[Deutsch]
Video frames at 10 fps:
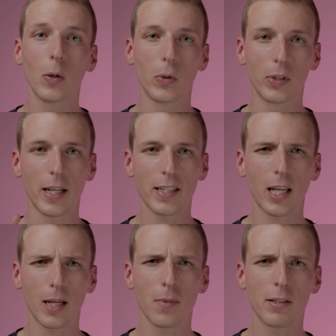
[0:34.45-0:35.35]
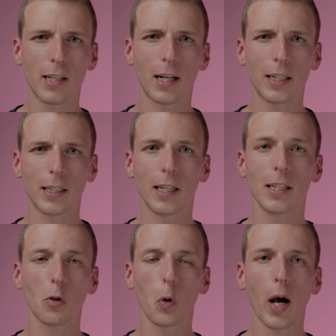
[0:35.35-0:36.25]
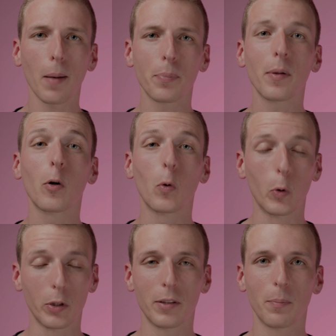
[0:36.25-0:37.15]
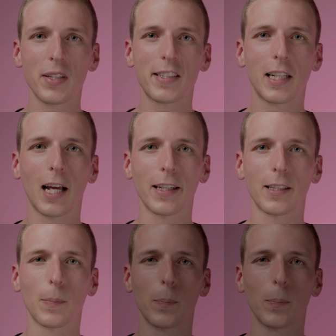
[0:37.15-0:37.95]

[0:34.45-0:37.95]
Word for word: Und deshalb sage ich Intro ab und bis gleich.